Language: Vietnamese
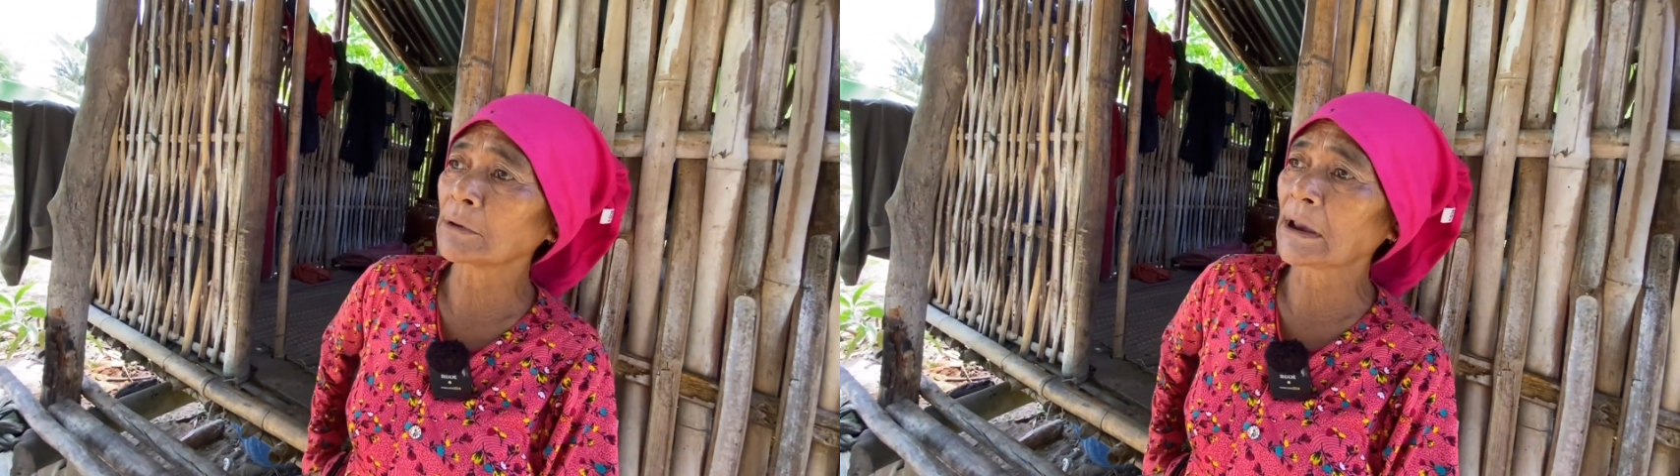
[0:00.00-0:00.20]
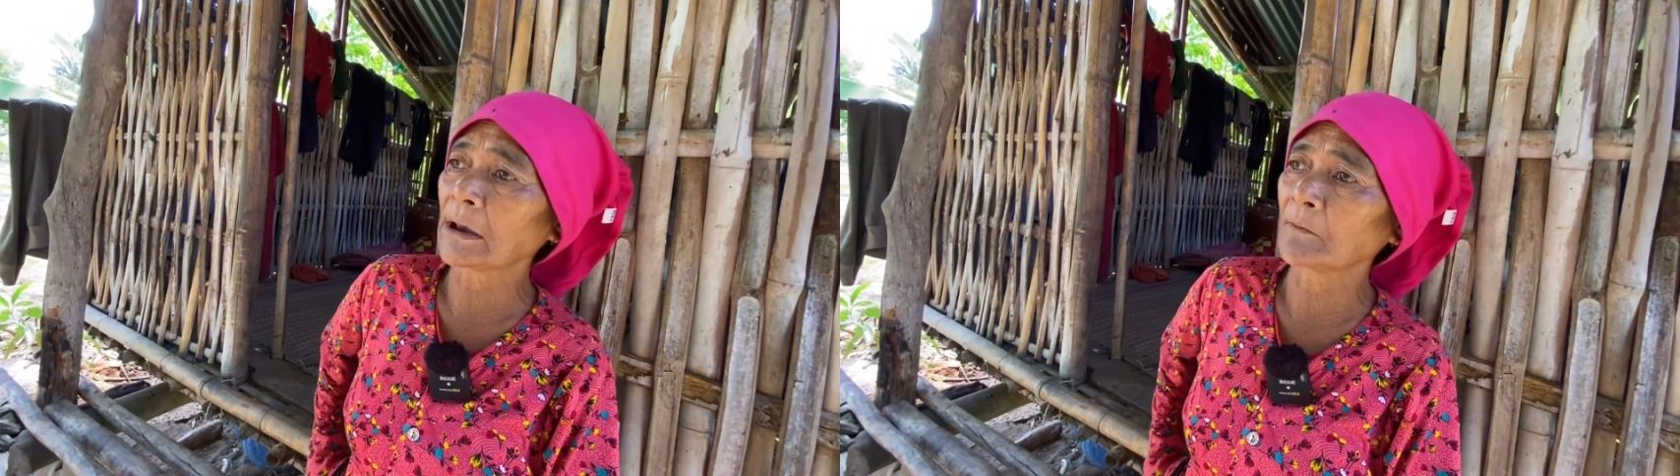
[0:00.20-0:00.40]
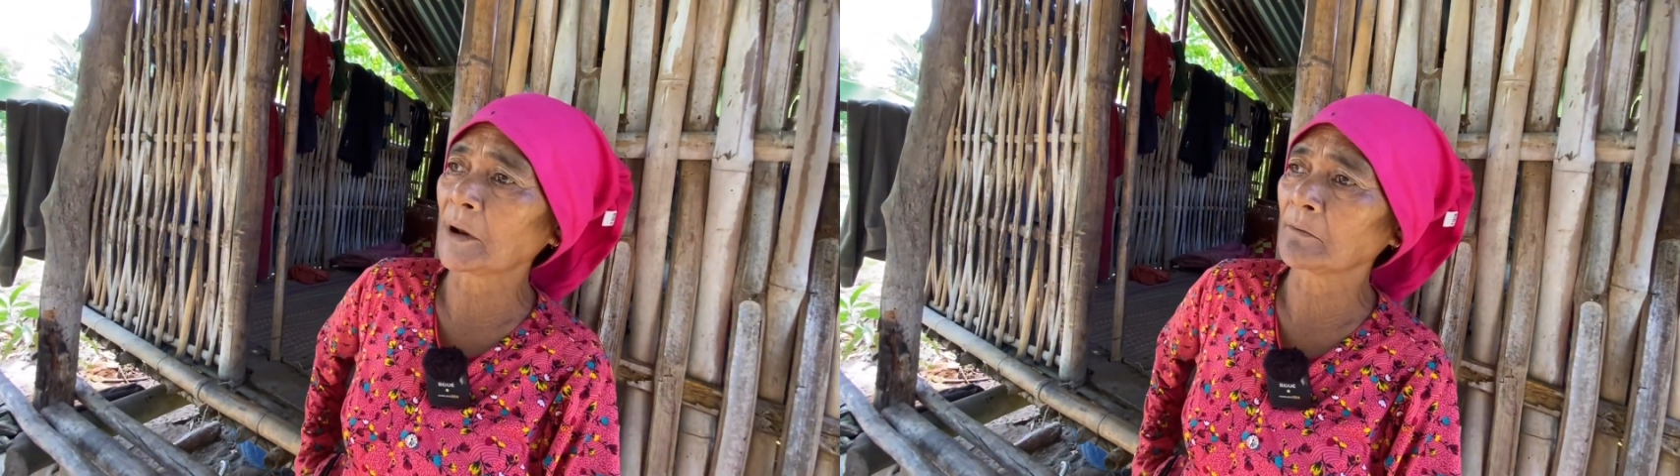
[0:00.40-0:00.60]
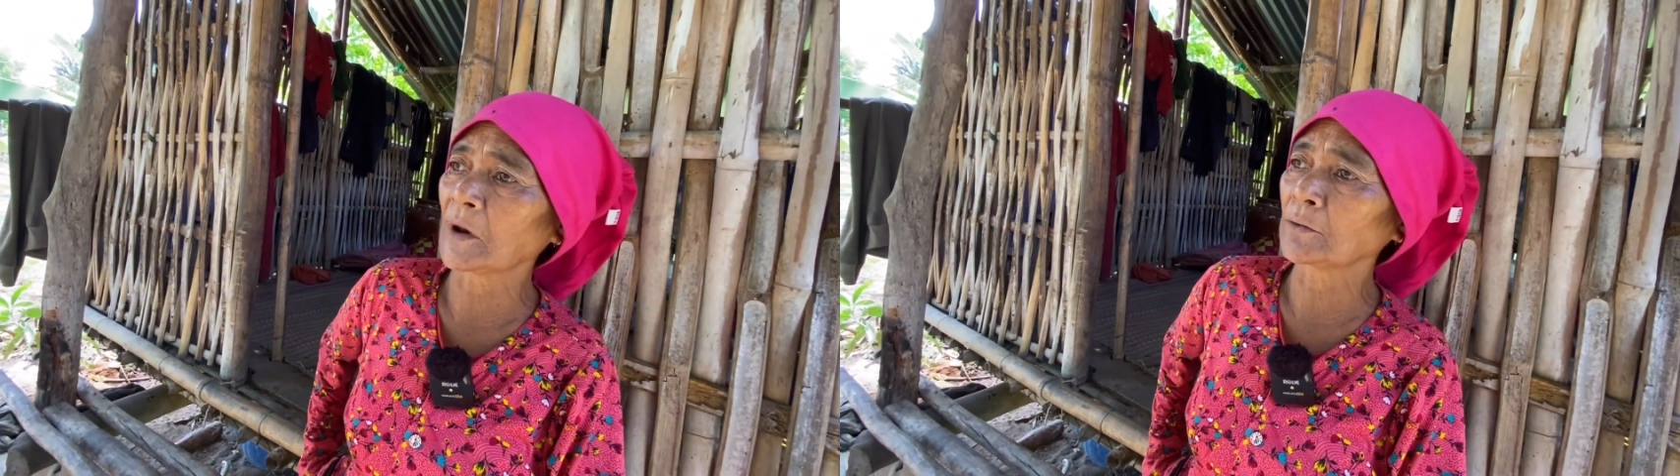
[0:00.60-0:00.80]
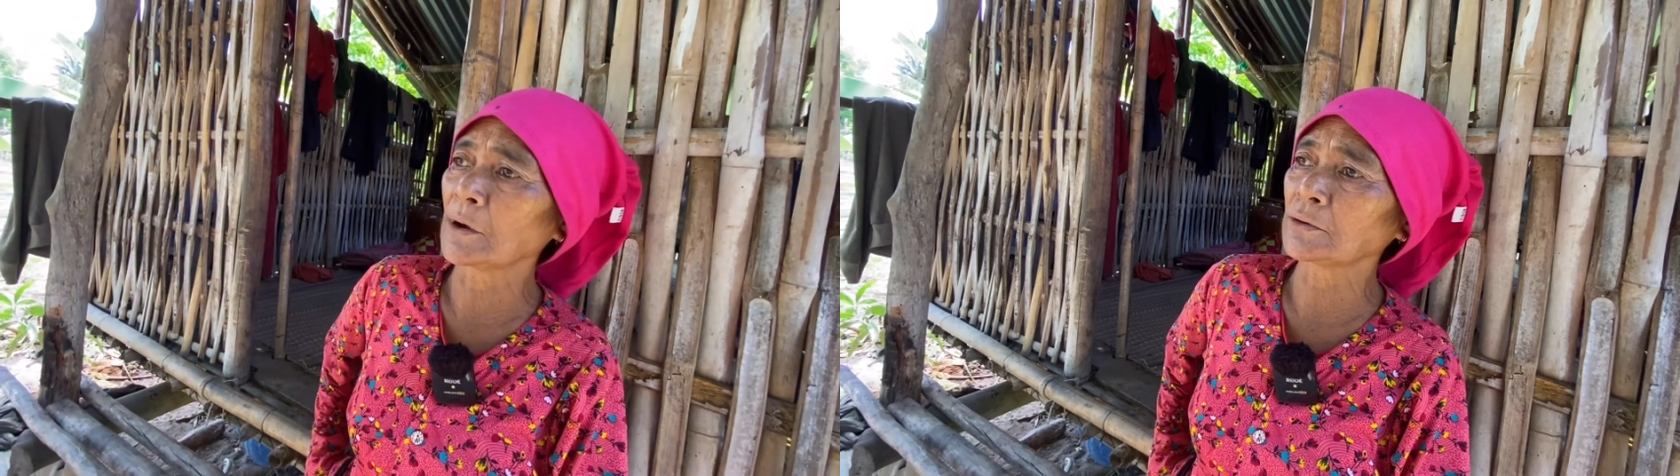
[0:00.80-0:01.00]
nghe mà
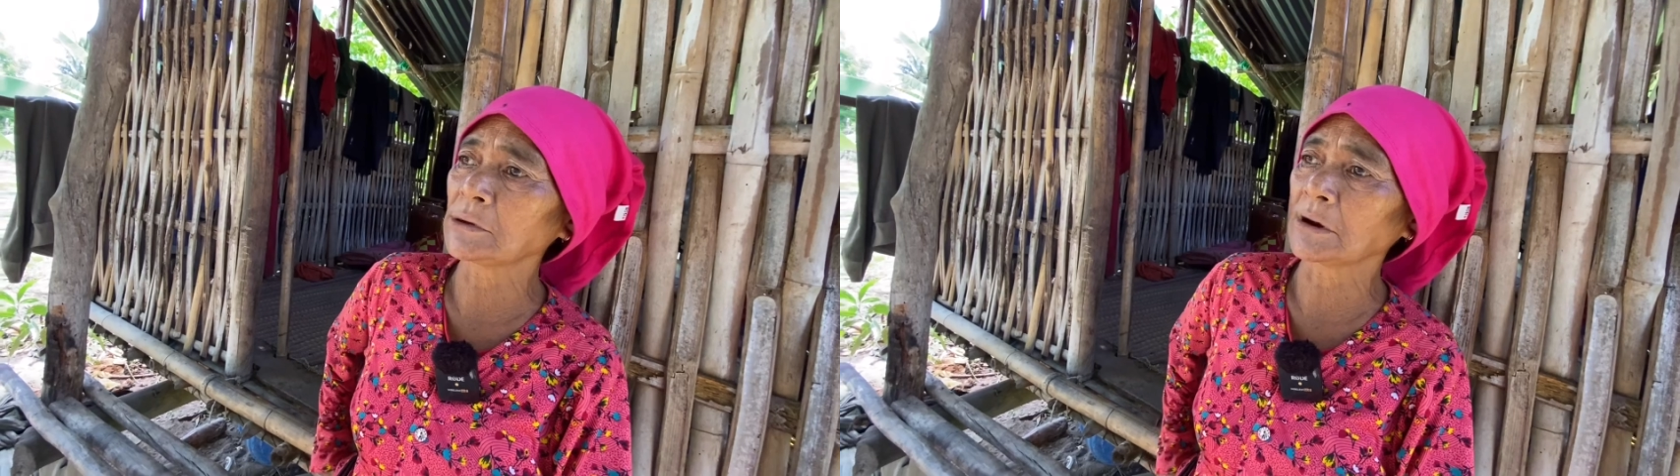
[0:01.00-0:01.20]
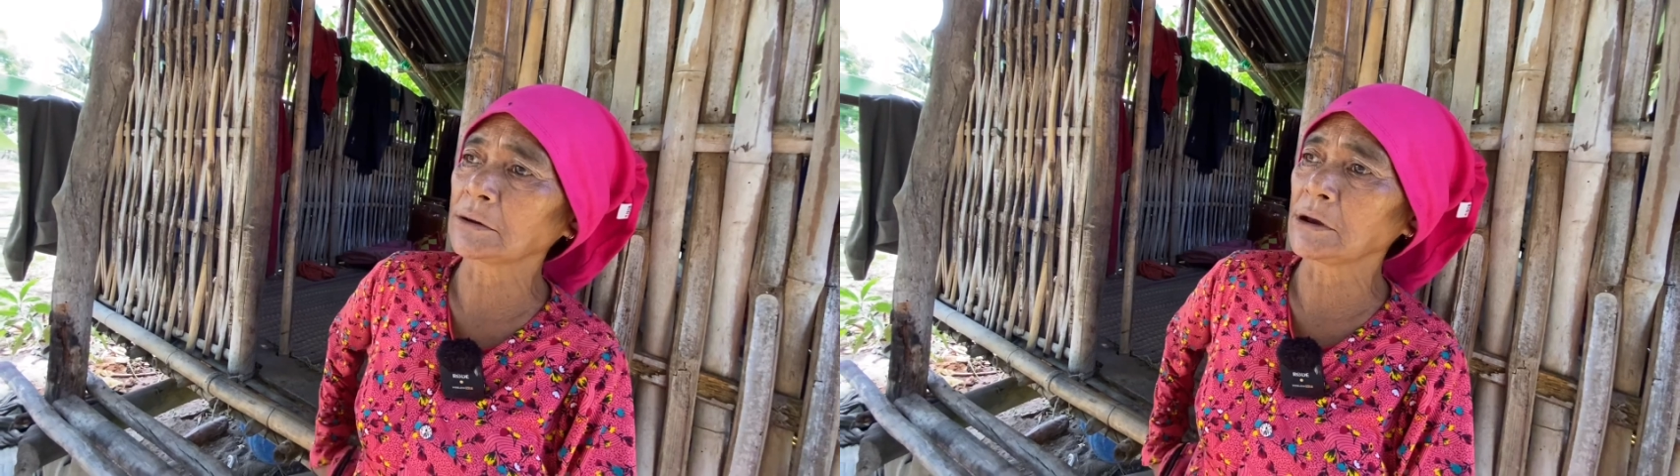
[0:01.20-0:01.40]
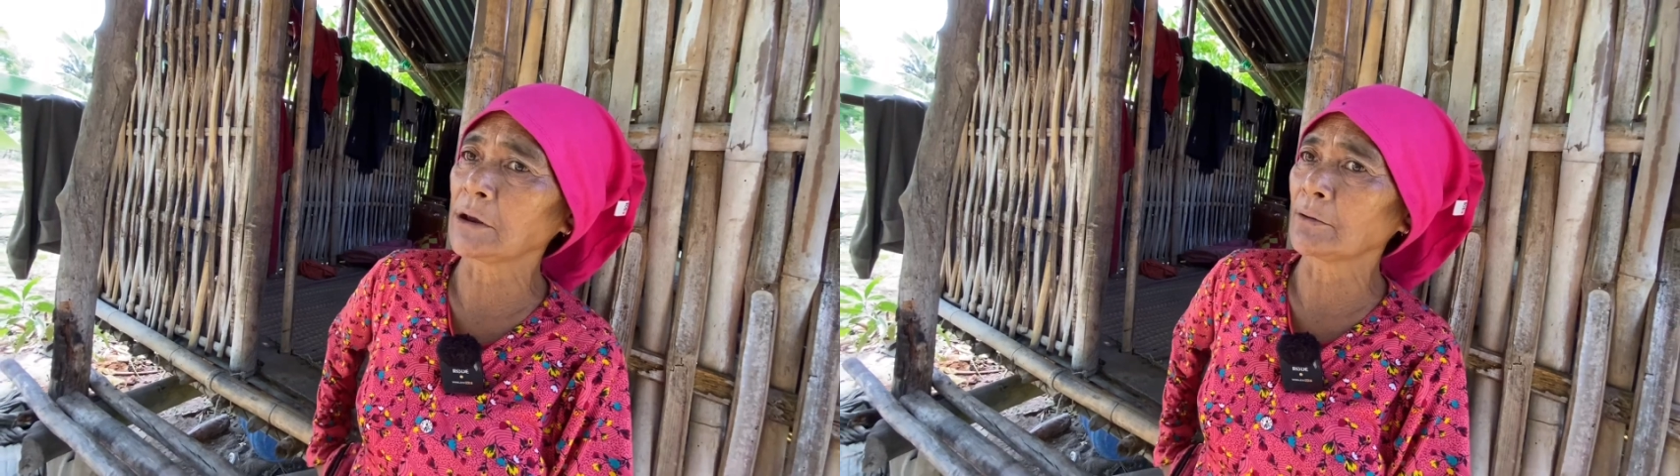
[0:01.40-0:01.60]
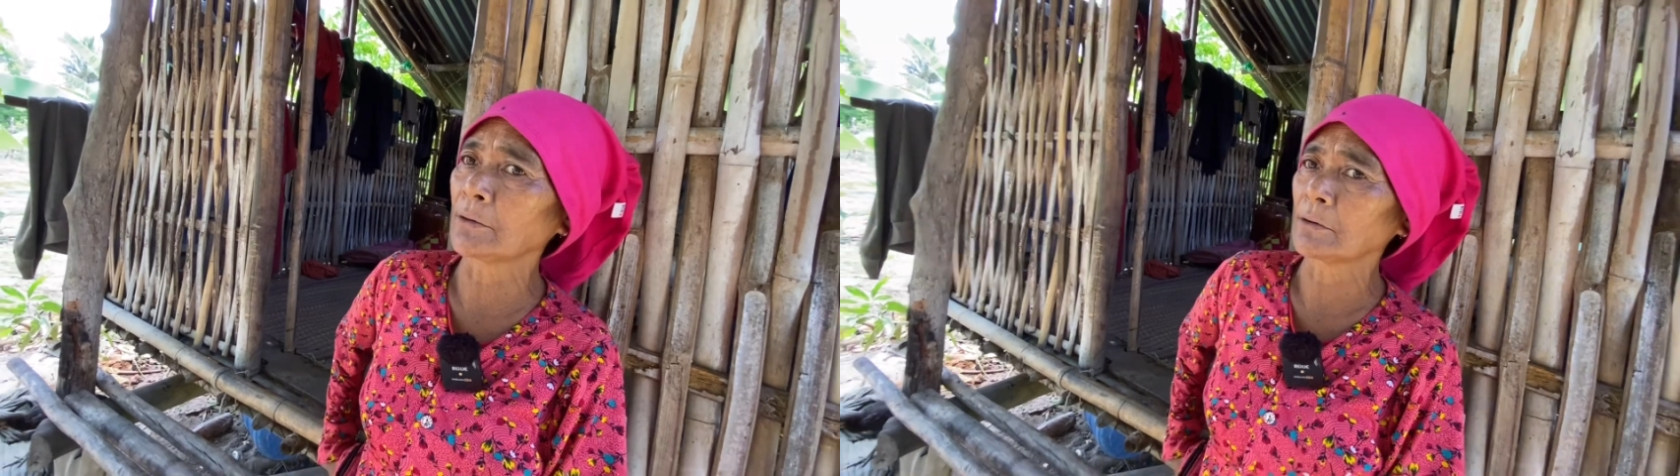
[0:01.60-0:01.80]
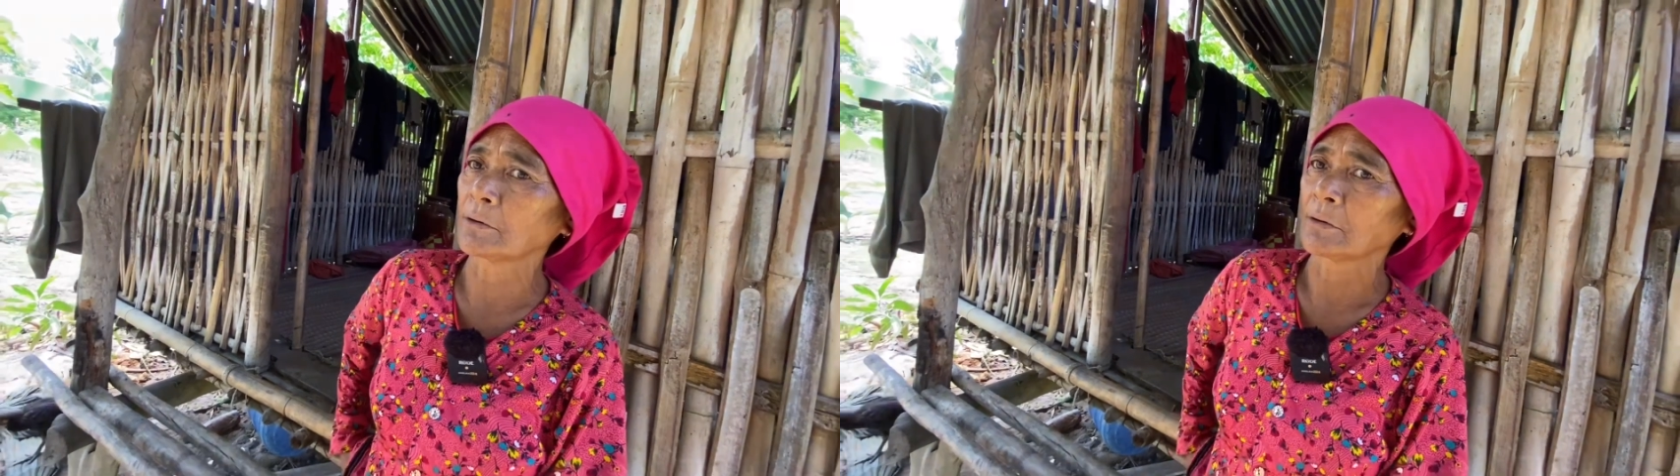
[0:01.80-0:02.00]
mà nói chuyện nhiều